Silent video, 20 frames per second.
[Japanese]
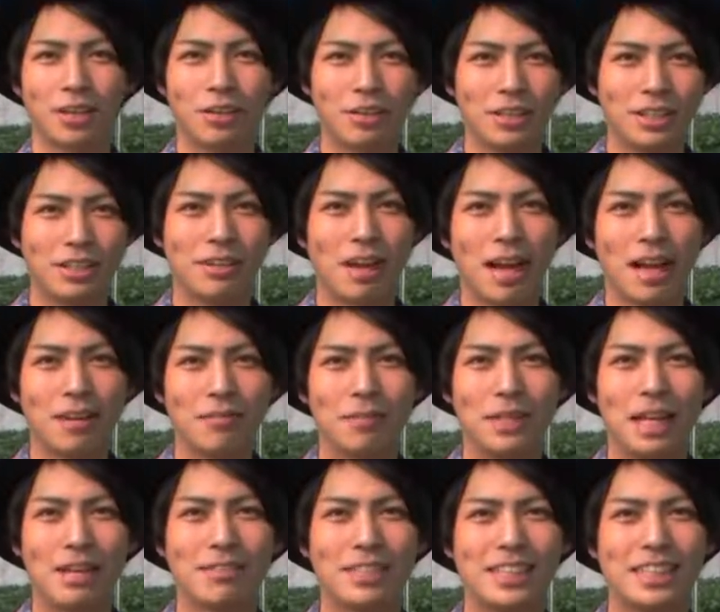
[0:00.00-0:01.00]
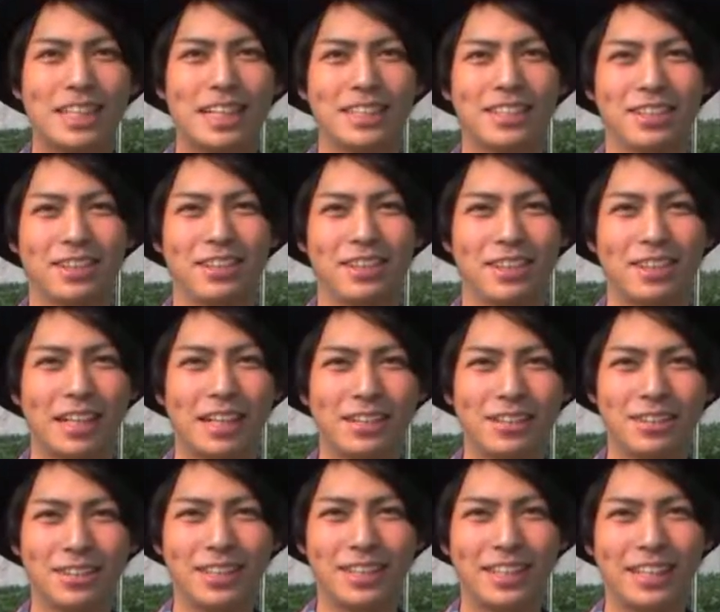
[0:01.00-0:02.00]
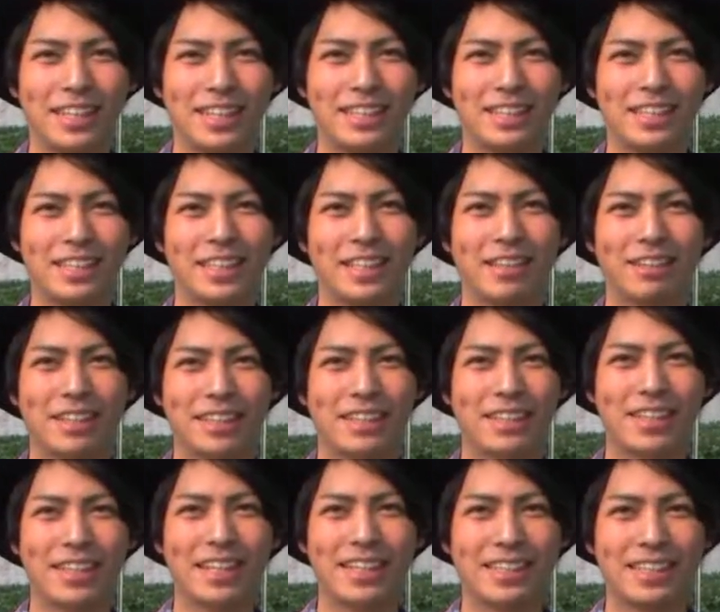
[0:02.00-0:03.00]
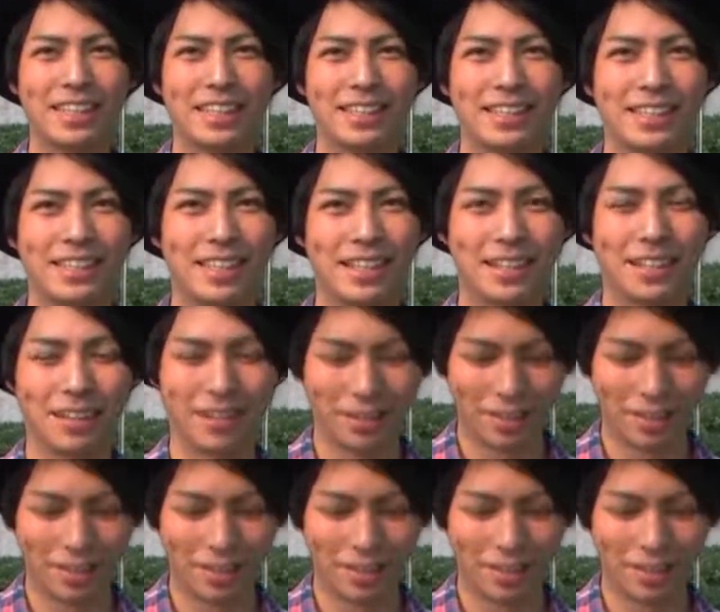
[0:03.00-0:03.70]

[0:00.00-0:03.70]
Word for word: こんにちは、南知多町観光釣り大使岩月大地です。